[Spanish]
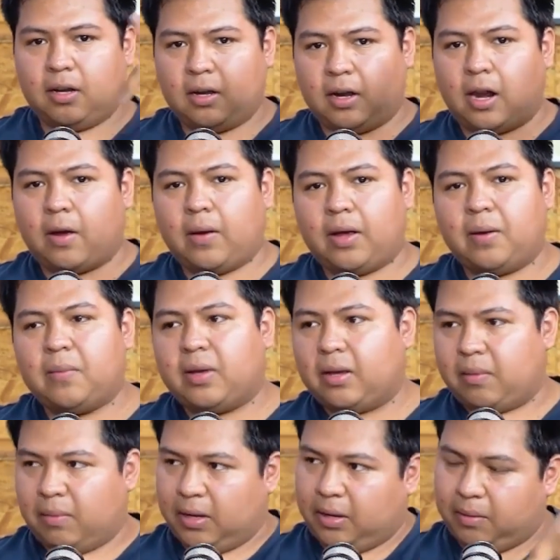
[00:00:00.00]
Grabé
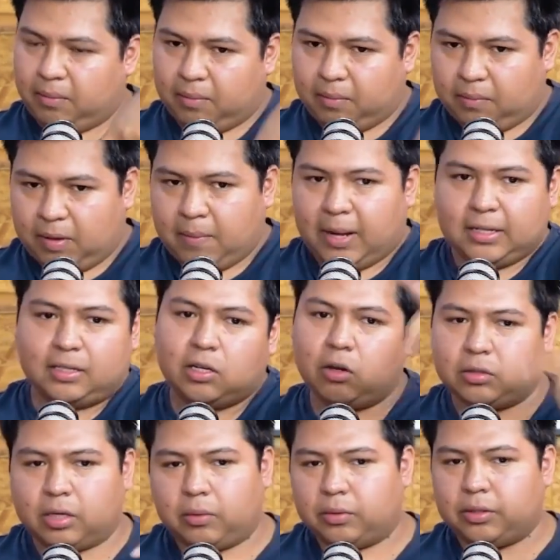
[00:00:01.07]
mi, mi
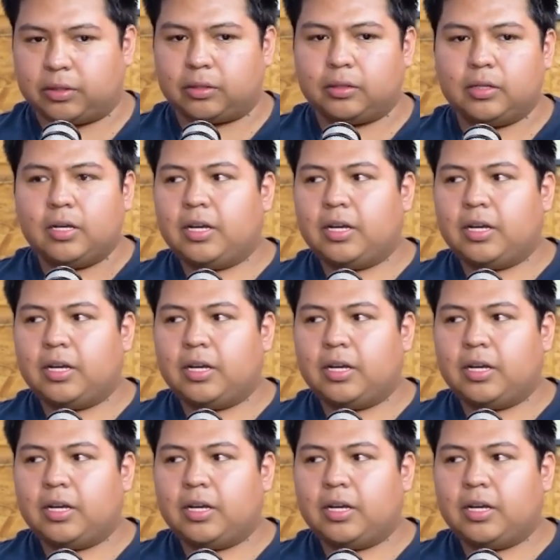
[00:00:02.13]
mansión, según yo